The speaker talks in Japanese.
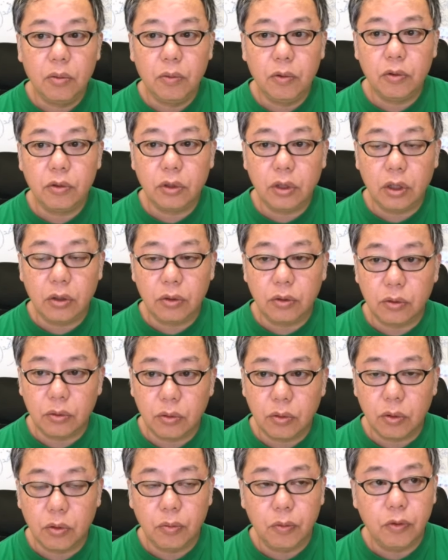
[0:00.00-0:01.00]
思って
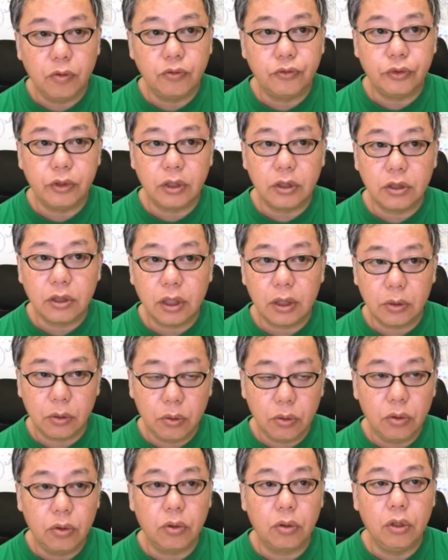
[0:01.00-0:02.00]
ると思うんですけ
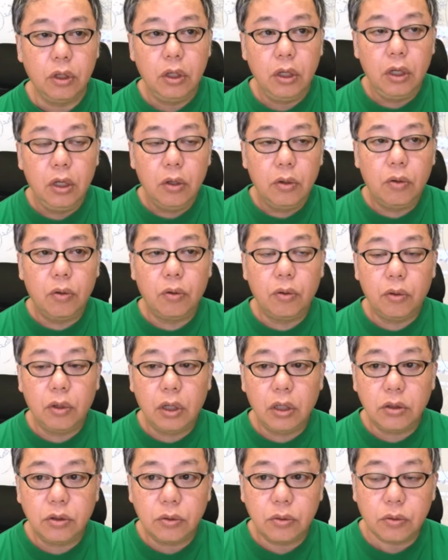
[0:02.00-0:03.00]
ど、ここ
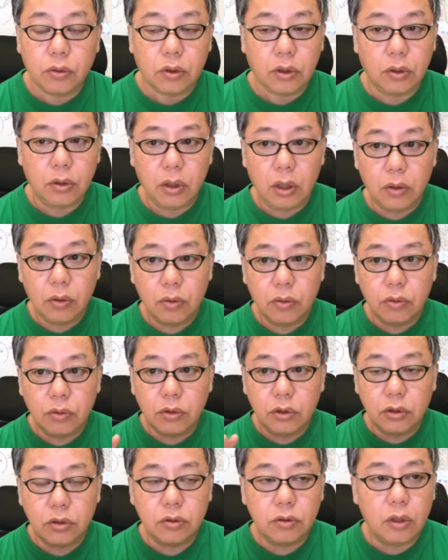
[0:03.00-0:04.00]
がちょっとね、
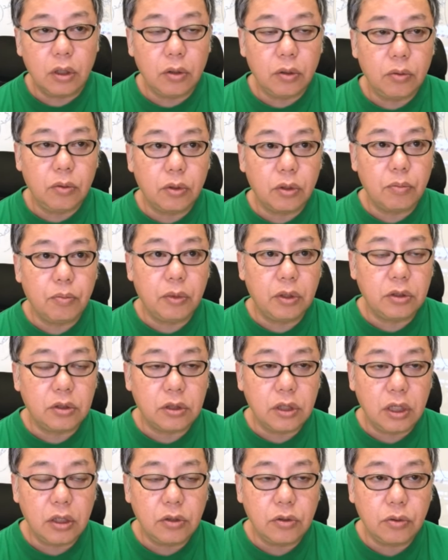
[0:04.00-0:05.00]
実は、ま
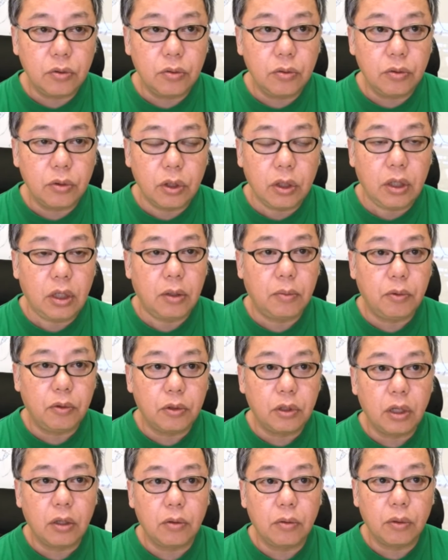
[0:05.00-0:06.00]
ず最初の大きな
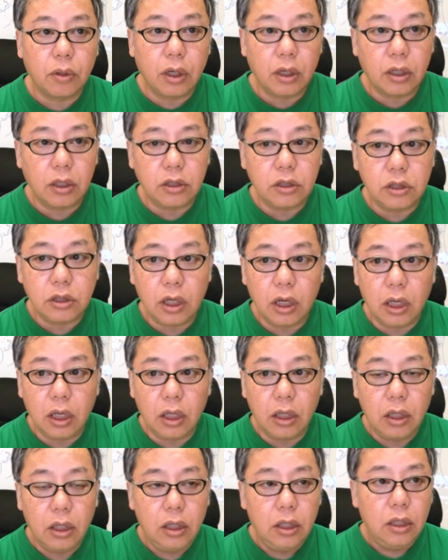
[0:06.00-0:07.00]
ボタンの掛け違
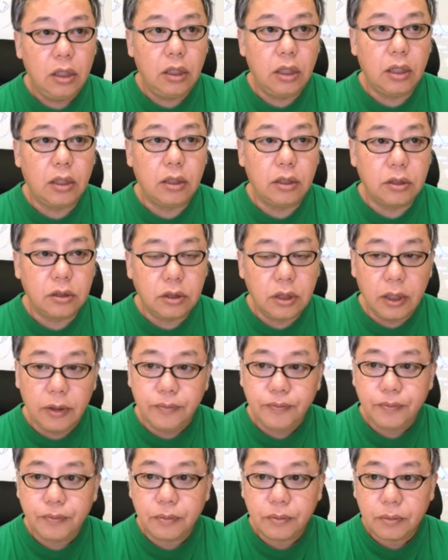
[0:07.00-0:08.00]
いなんです
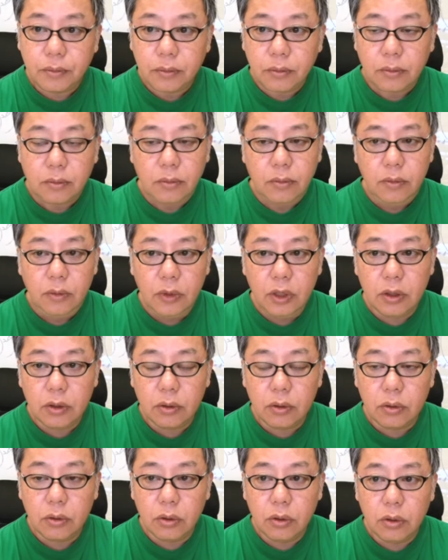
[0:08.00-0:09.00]
ね。っ
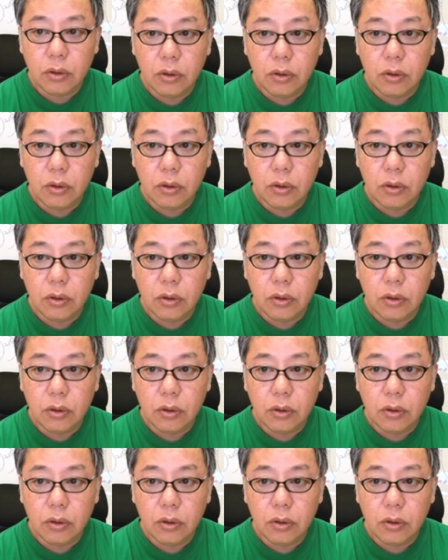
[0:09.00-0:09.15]
て